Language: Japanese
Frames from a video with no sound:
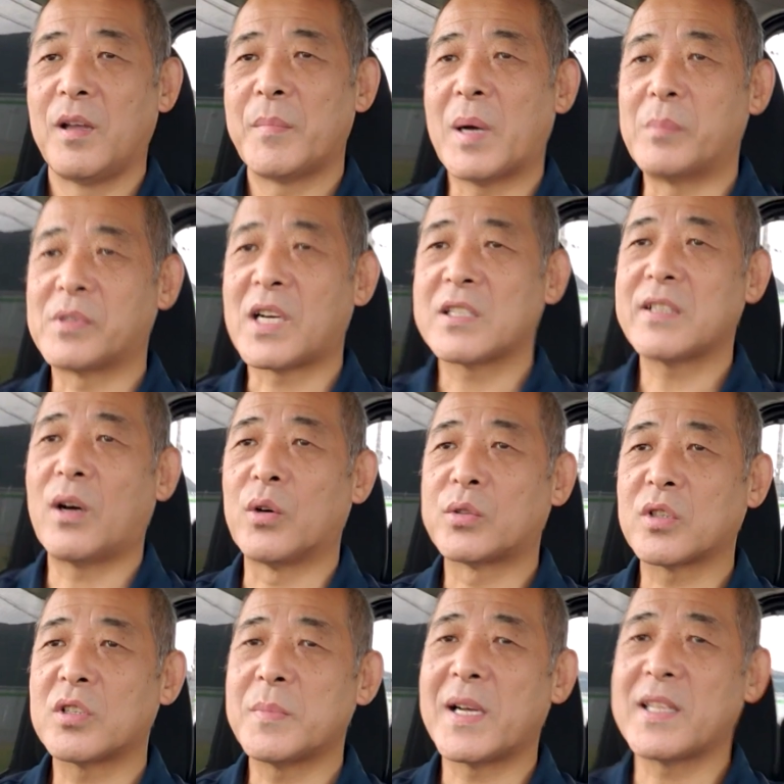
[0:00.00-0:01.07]
まあ、昔は
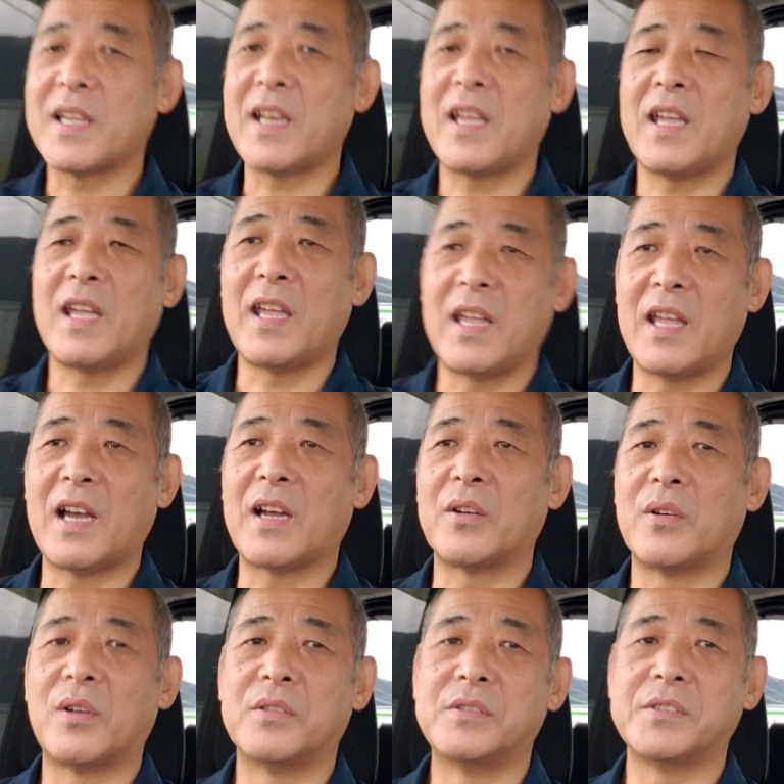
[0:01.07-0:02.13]
遅くまでね、あ
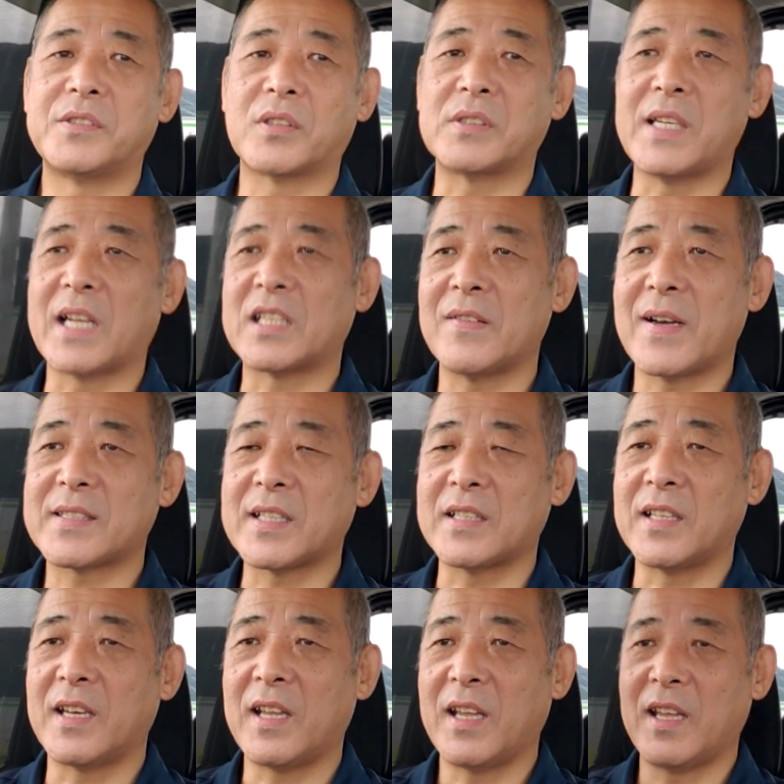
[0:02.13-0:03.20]
のー、風俗やってましたん
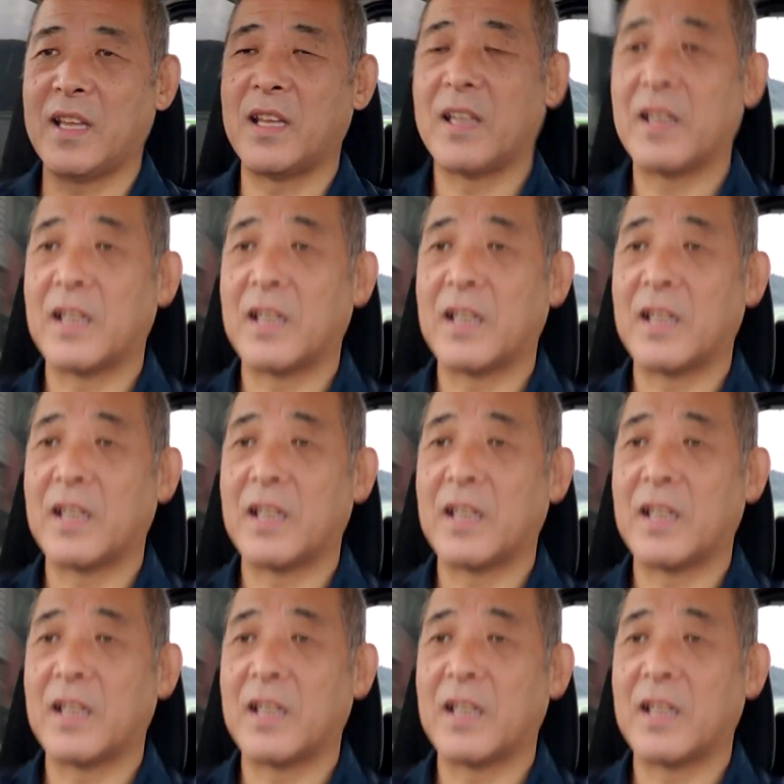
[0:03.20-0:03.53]
でね、